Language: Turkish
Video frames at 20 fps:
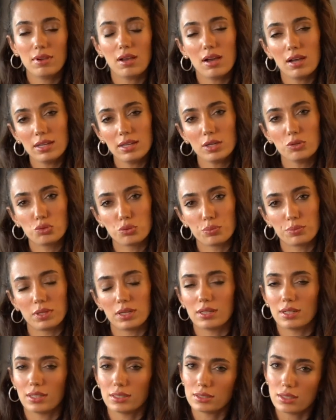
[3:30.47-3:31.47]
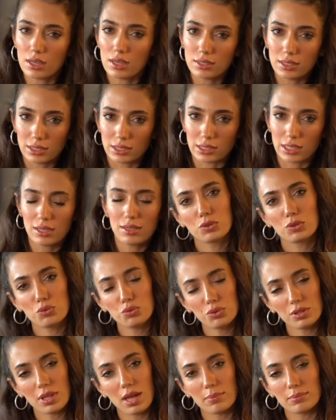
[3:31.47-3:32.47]
Ve aile gruplarında sadece
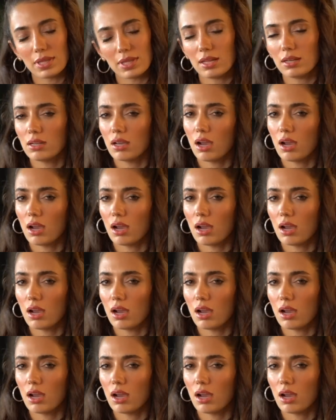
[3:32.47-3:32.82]
gündemden